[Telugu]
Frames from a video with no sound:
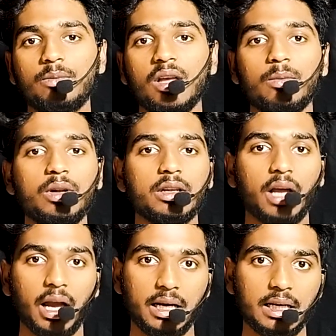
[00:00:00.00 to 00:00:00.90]
బైబిల్ని
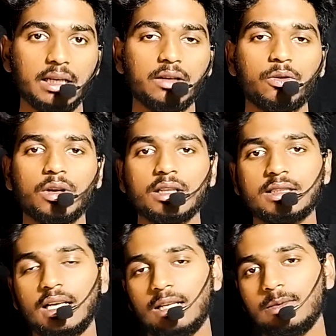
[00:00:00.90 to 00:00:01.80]
రాయడానికి కూడా
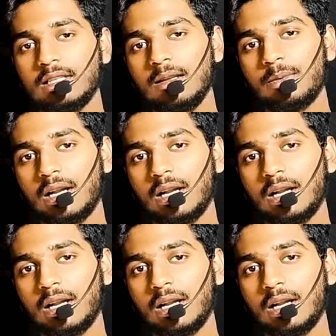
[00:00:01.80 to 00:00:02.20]
చాలా మంది దాన్ని